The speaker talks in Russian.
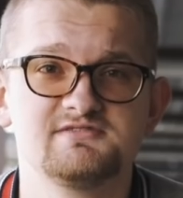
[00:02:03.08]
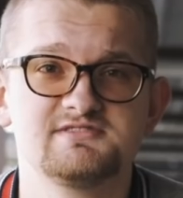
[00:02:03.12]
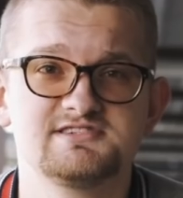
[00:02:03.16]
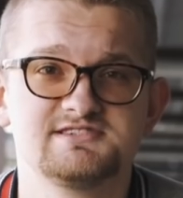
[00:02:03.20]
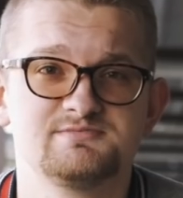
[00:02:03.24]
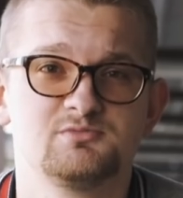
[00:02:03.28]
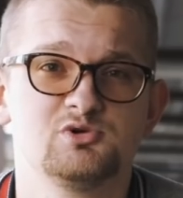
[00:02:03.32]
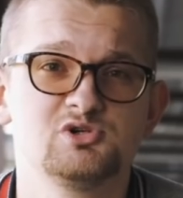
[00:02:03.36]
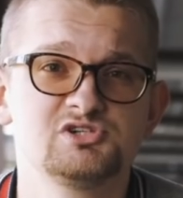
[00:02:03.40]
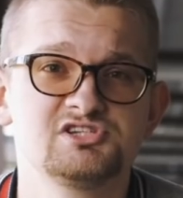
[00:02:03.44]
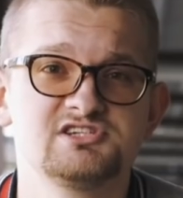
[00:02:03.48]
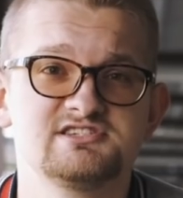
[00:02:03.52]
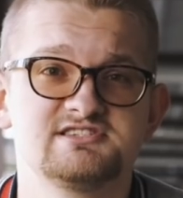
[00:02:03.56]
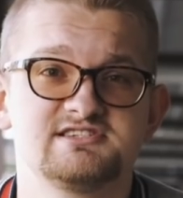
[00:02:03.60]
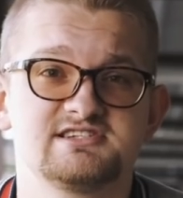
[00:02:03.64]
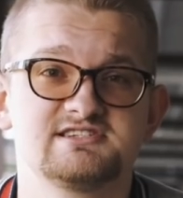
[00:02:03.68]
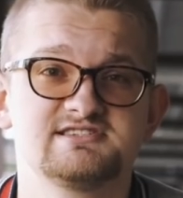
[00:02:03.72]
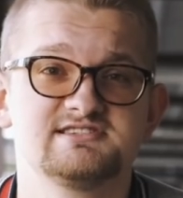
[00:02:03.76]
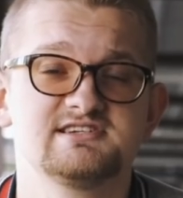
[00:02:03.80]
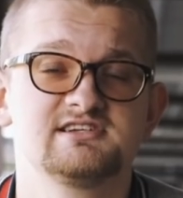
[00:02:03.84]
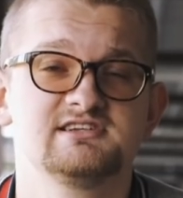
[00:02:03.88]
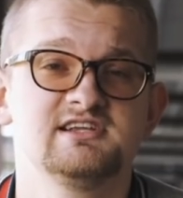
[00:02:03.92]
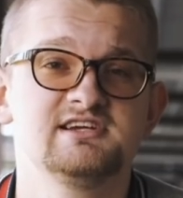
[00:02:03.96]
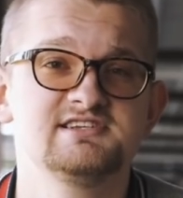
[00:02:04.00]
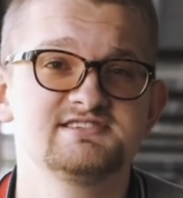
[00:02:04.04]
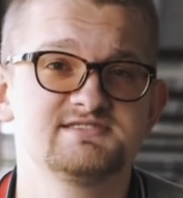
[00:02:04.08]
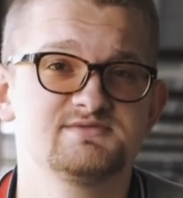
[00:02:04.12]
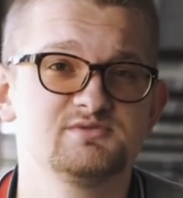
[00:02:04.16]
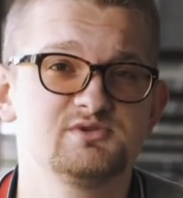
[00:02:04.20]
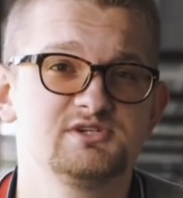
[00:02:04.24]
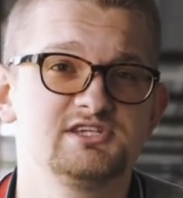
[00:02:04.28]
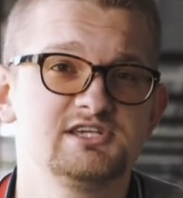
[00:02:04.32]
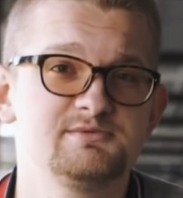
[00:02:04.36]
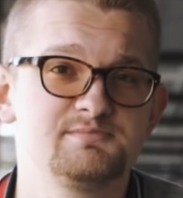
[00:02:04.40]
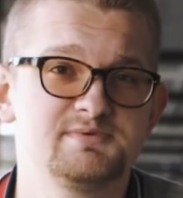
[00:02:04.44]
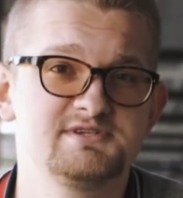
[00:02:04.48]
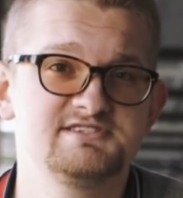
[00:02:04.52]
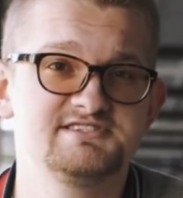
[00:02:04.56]
возможность разогнать свой
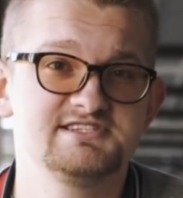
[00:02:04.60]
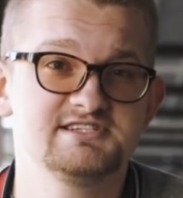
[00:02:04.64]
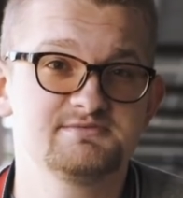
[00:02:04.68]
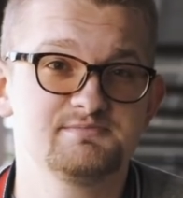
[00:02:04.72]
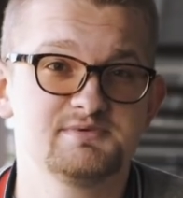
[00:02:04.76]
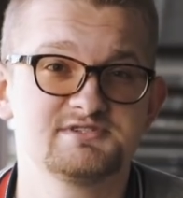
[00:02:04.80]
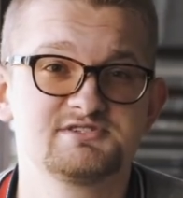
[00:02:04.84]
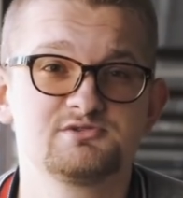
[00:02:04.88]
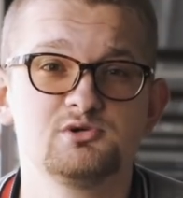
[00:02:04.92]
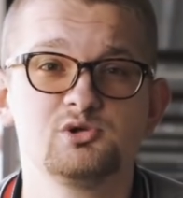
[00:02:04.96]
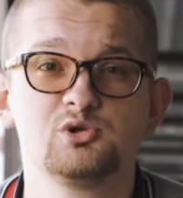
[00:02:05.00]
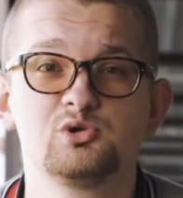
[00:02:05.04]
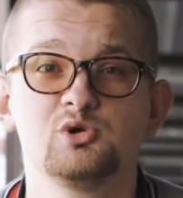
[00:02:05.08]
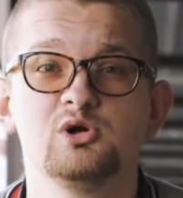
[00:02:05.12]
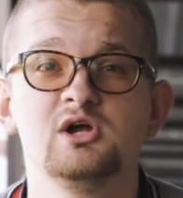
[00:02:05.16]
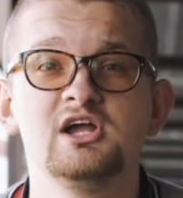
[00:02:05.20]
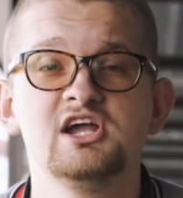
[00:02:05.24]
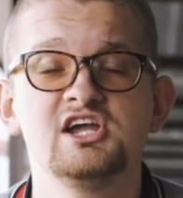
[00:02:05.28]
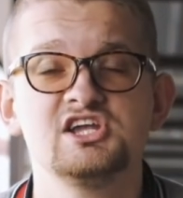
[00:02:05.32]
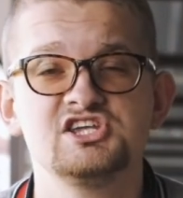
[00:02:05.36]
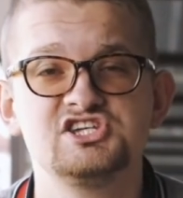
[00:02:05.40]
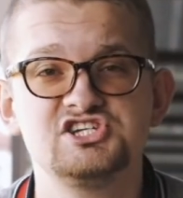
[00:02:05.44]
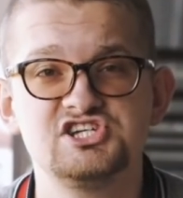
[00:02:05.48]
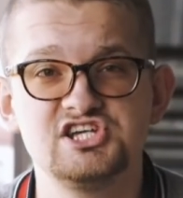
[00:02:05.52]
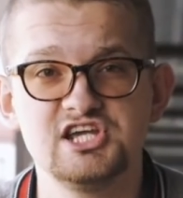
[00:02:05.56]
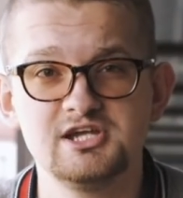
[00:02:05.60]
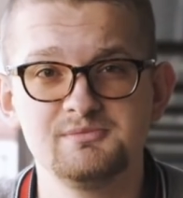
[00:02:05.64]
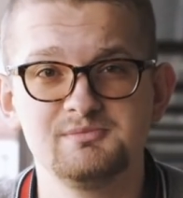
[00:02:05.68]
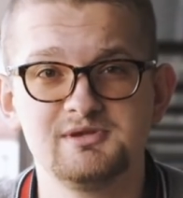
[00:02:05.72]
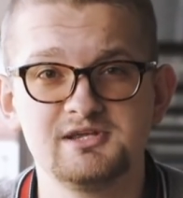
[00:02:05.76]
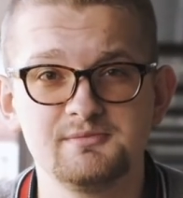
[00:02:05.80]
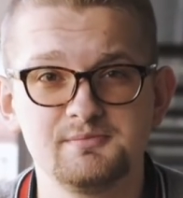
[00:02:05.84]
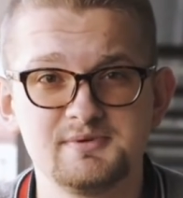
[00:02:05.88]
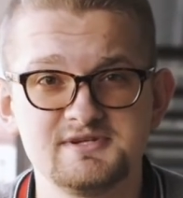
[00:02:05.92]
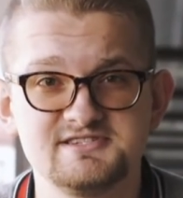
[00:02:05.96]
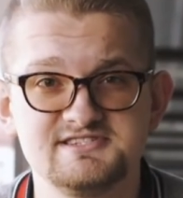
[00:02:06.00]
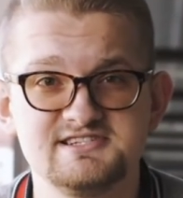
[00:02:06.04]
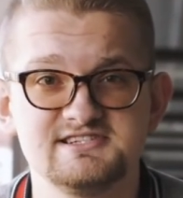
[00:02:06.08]
депозит, поскольку чем
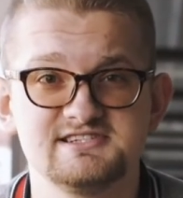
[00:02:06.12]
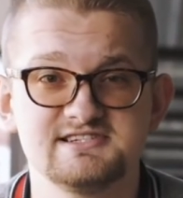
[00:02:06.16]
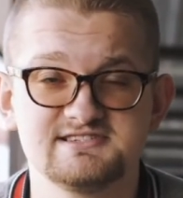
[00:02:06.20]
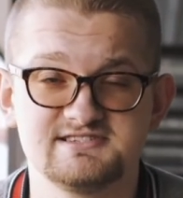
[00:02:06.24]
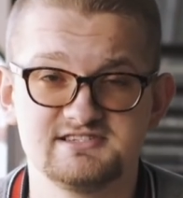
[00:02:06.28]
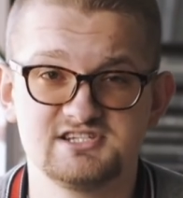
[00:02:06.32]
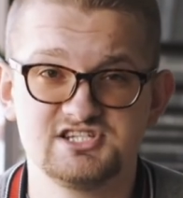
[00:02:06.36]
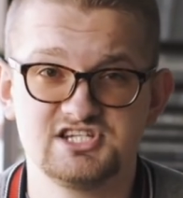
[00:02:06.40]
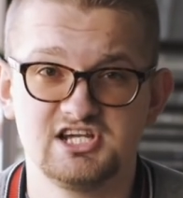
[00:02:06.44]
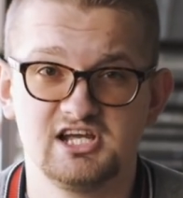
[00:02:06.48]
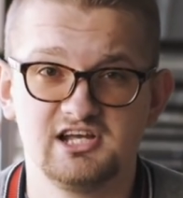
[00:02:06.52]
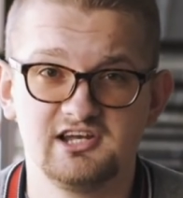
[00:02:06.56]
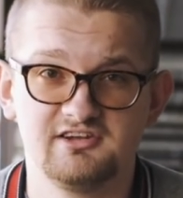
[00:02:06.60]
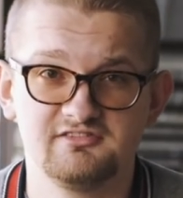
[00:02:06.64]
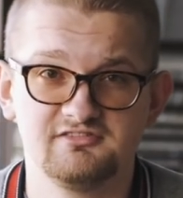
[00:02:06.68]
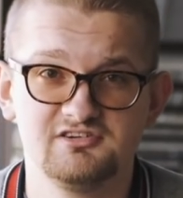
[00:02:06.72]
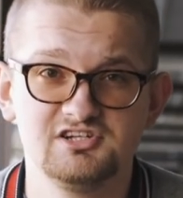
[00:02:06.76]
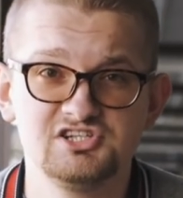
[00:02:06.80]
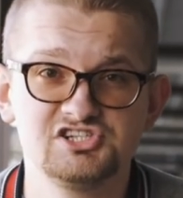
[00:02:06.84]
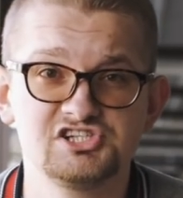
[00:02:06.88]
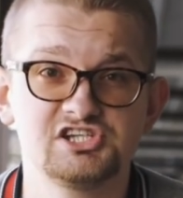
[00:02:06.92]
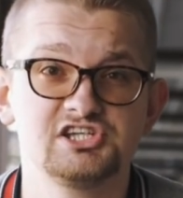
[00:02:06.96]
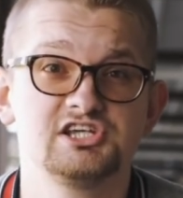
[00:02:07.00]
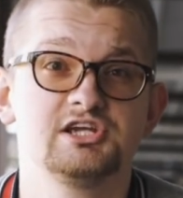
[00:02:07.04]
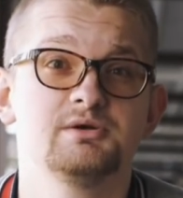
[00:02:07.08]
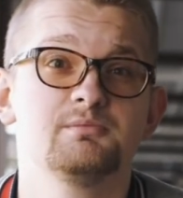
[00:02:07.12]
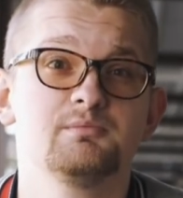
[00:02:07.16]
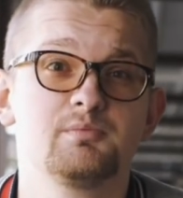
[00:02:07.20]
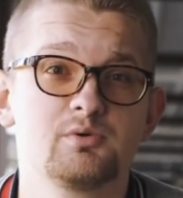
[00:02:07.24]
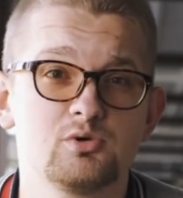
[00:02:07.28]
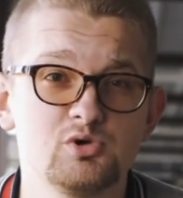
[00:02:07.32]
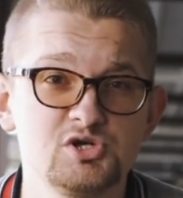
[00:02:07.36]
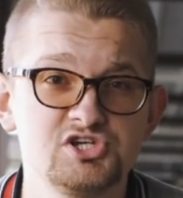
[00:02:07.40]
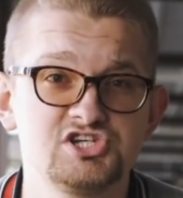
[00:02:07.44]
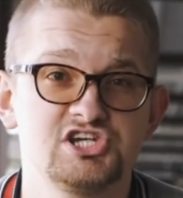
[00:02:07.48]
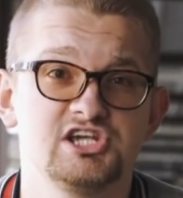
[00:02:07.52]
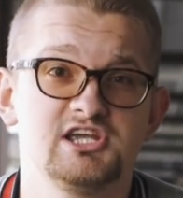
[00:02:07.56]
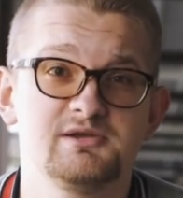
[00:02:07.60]
депозит изначально выше, тем
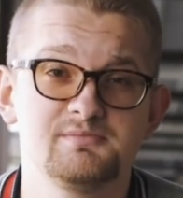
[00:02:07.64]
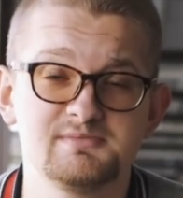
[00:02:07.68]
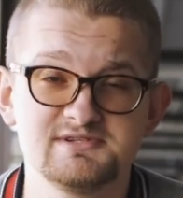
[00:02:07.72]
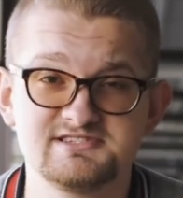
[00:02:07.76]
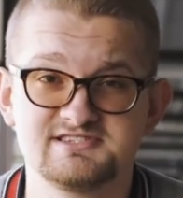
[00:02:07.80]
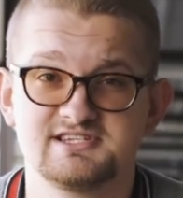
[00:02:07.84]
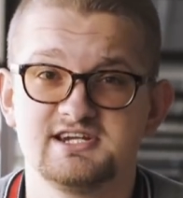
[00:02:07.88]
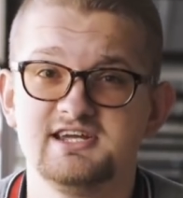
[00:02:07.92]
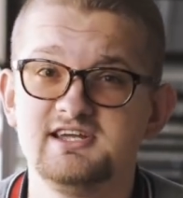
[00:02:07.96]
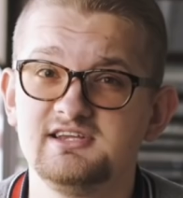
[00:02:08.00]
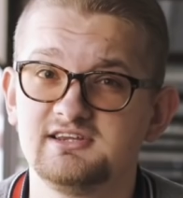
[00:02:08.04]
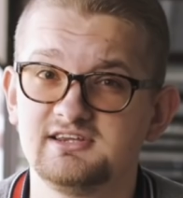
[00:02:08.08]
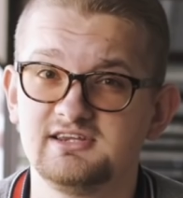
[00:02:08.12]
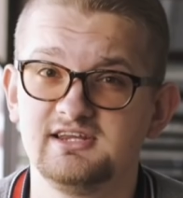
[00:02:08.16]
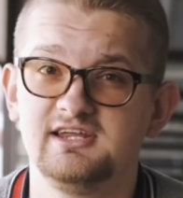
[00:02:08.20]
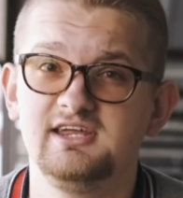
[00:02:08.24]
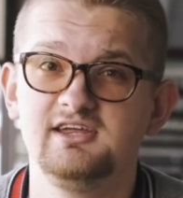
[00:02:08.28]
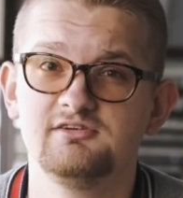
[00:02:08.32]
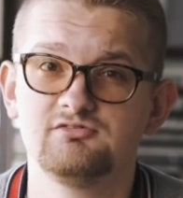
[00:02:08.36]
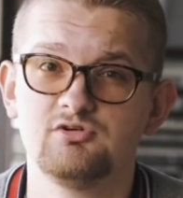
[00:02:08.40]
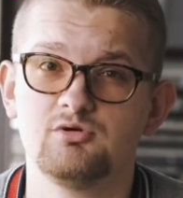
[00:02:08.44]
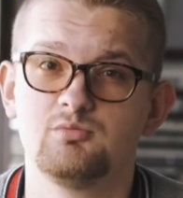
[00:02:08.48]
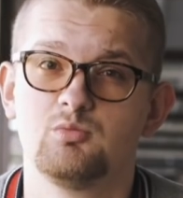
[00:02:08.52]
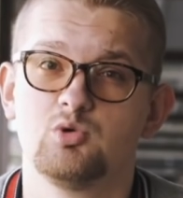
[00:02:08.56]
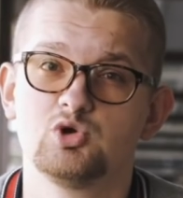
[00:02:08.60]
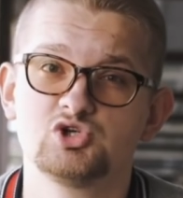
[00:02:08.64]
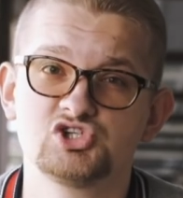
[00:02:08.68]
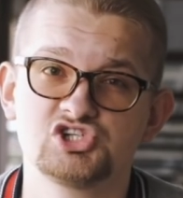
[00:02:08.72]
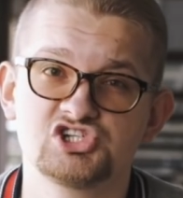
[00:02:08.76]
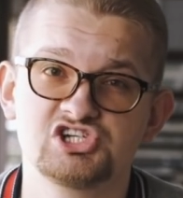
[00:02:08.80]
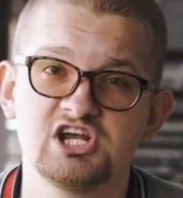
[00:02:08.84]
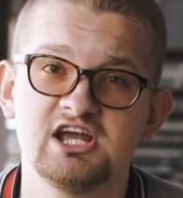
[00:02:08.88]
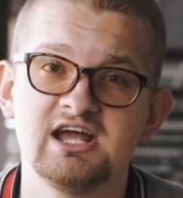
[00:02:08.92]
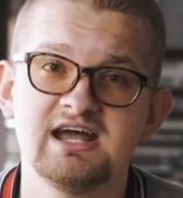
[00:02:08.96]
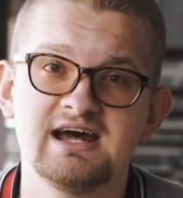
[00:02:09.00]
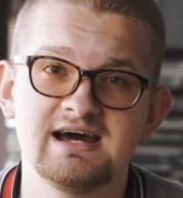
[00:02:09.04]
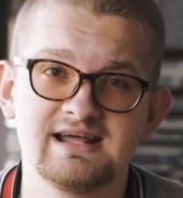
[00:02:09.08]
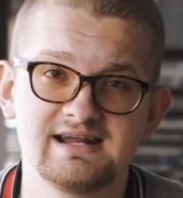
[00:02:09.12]
проще и быстрее ты его можешь
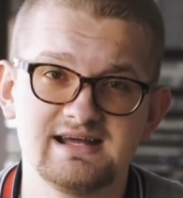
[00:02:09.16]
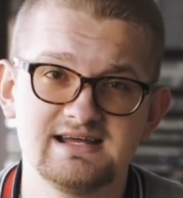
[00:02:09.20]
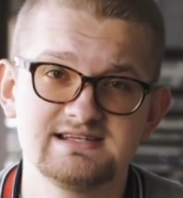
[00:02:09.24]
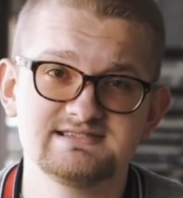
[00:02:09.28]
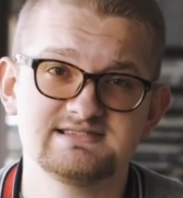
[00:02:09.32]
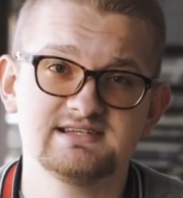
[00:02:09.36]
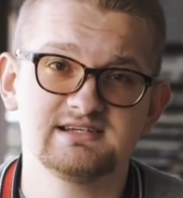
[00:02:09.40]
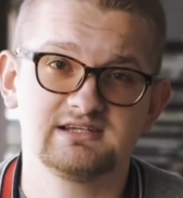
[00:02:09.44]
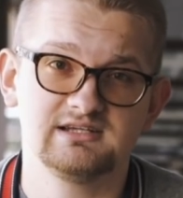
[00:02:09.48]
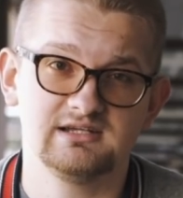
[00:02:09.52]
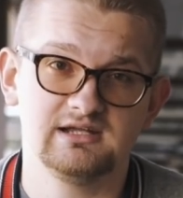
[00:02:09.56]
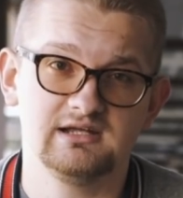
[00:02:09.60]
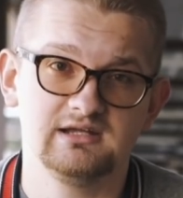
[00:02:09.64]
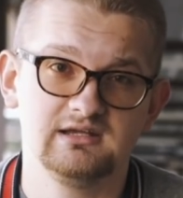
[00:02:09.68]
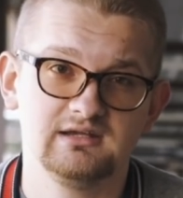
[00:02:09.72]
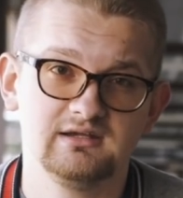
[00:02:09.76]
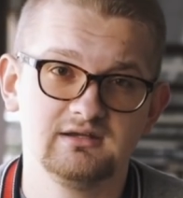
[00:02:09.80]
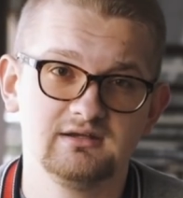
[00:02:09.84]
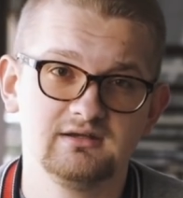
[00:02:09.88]
разогнать.